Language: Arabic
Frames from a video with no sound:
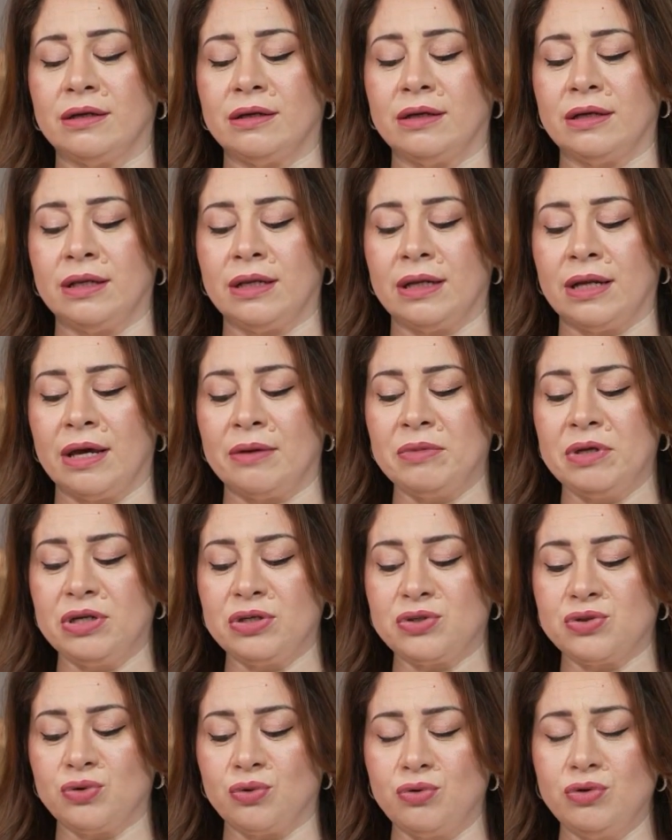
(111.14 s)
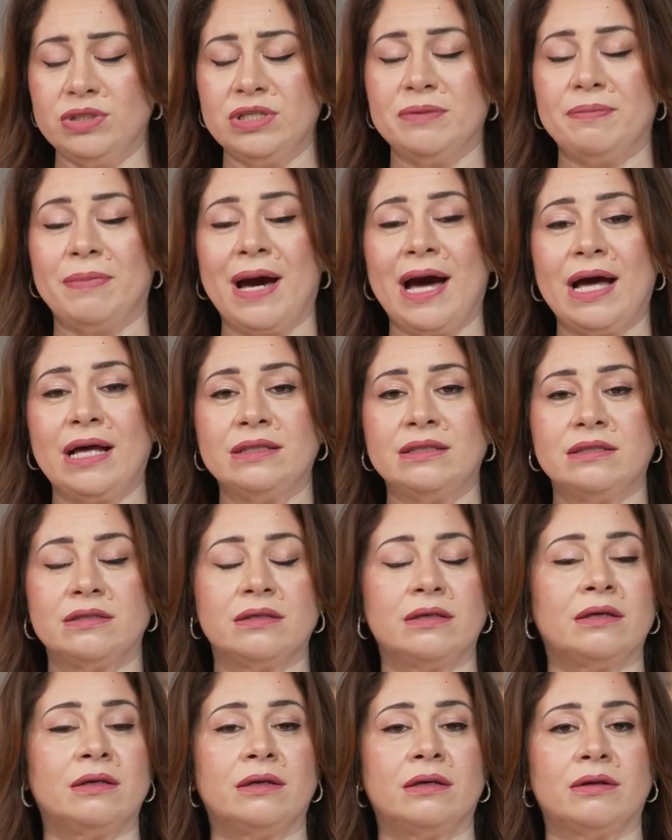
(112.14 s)
الامير السعودي بعد
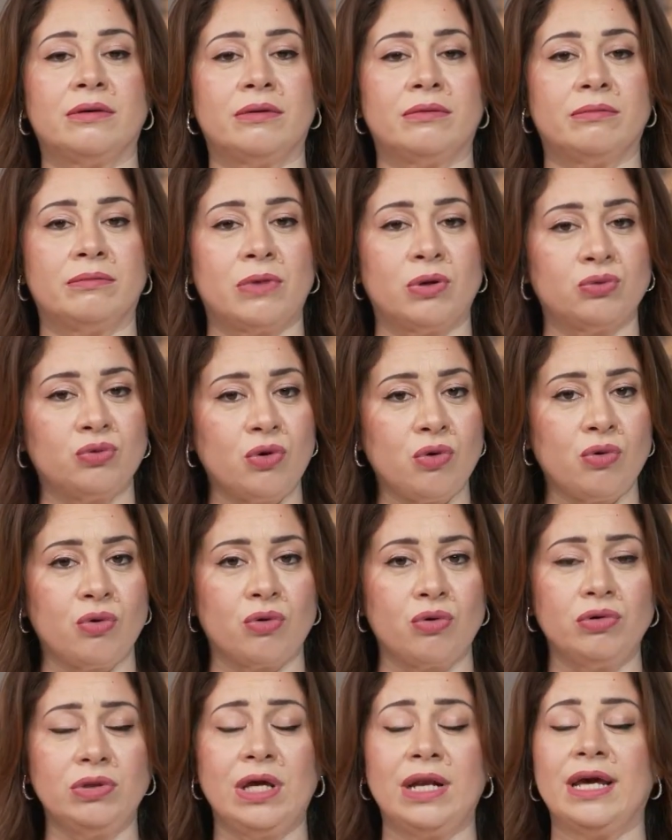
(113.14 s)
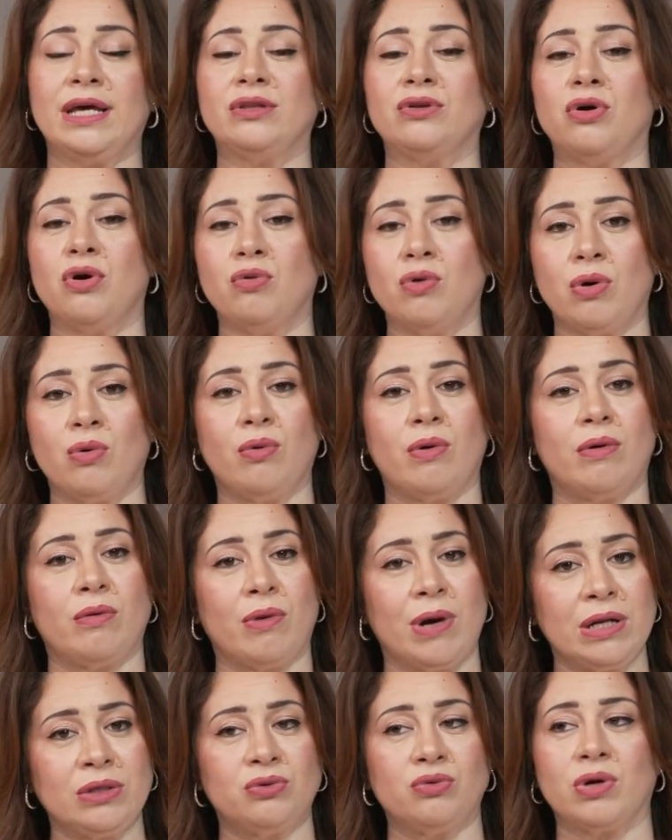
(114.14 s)
آه، موضوع كورونا لان هو
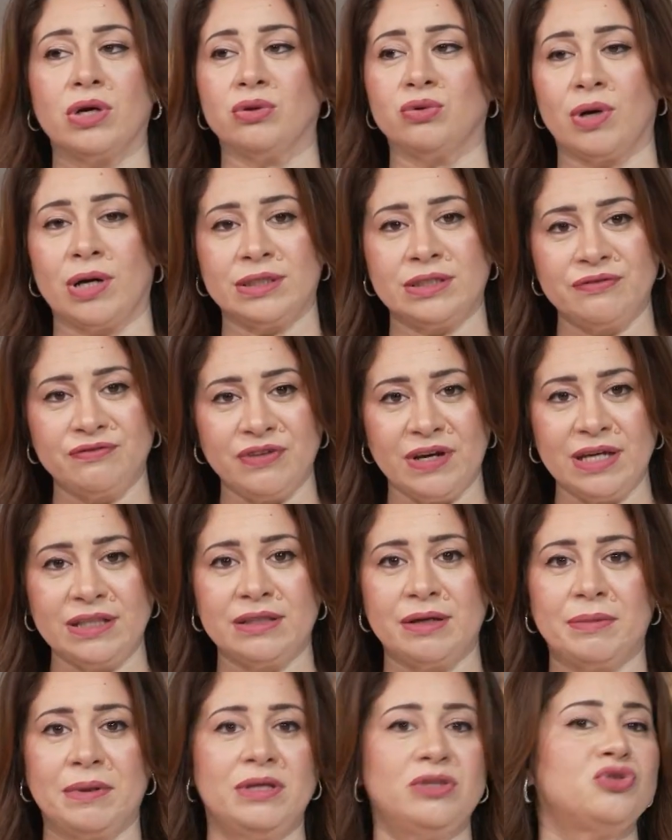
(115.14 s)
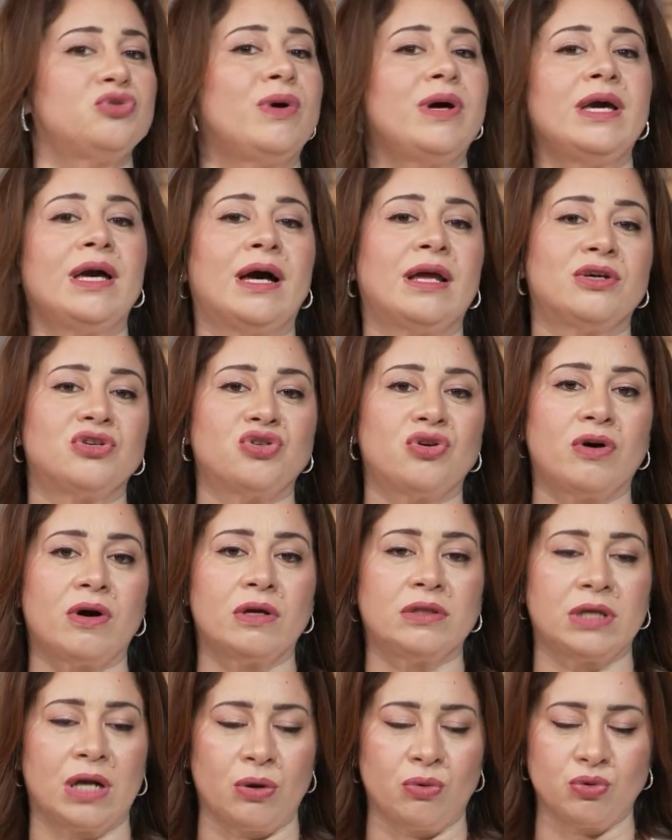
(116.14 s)
ووالده كانوا قاعدين في حته بعيد شويه علشان
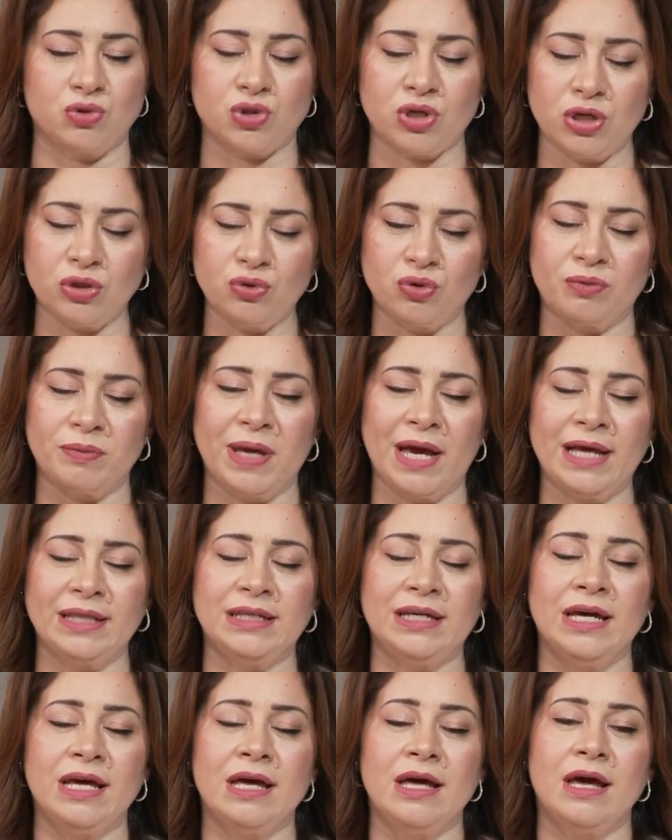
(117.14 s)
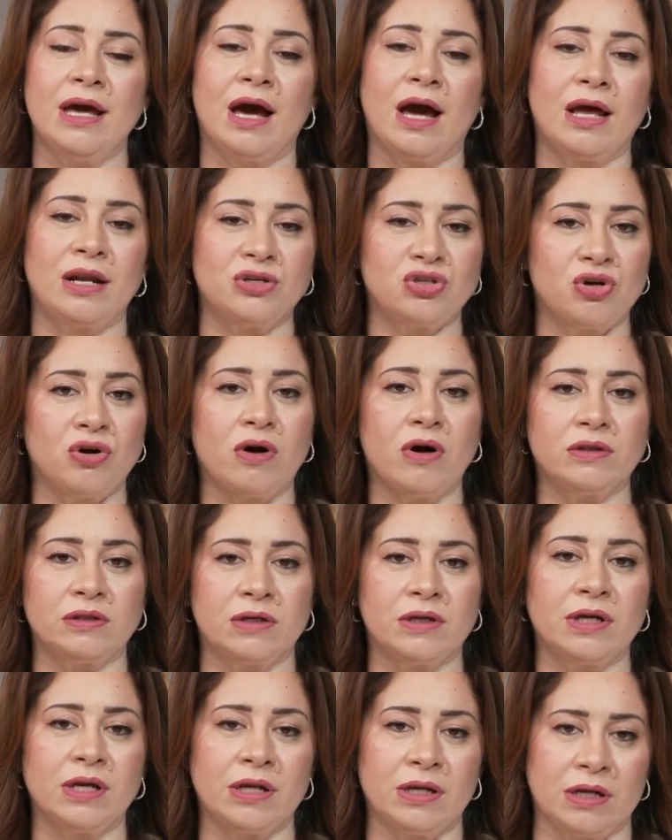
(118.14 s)
خاطر او اسرتهم يعني علشان خاطر
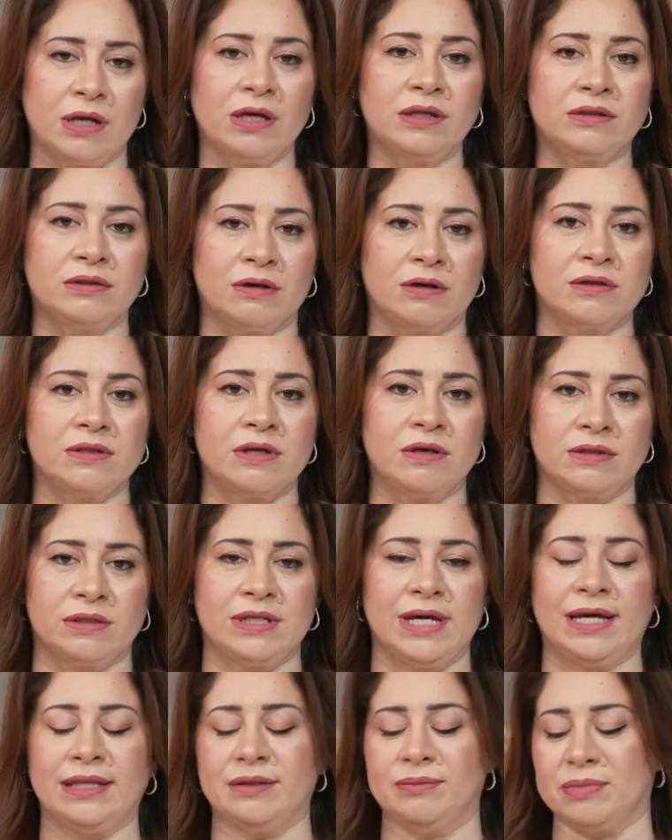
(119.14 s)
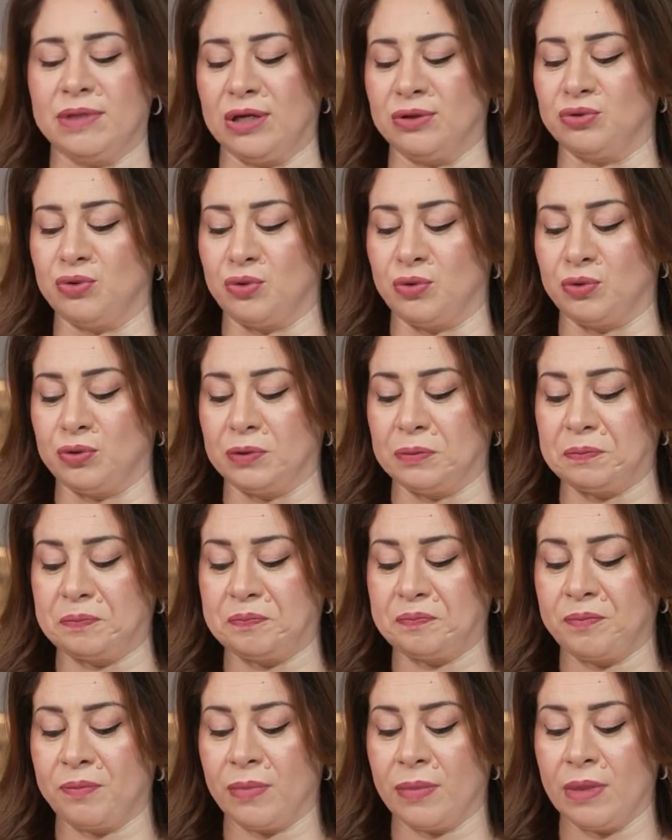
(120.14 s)
الاحترازات يعني بتاعه كورونا
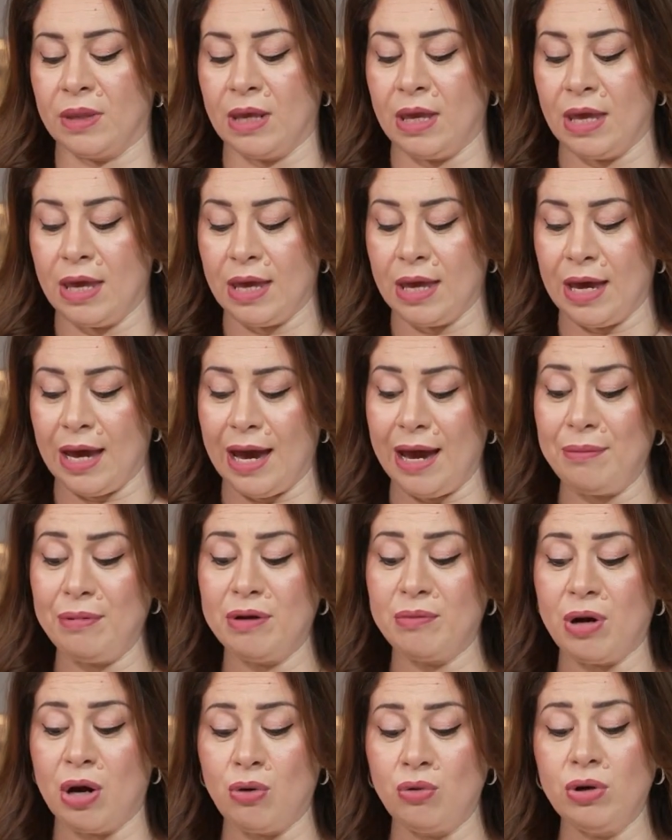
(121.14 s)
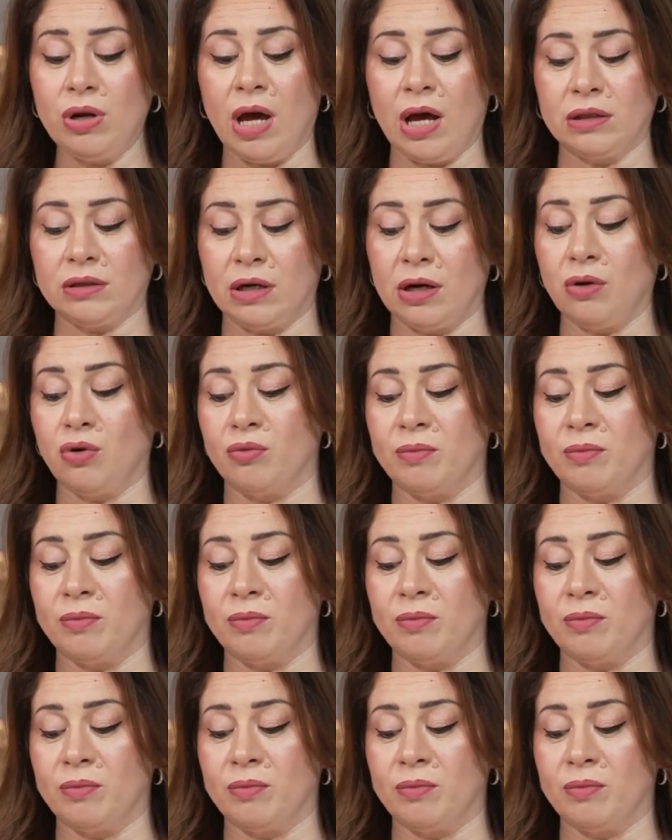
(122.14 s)
قبل ما هقول لحضراتكم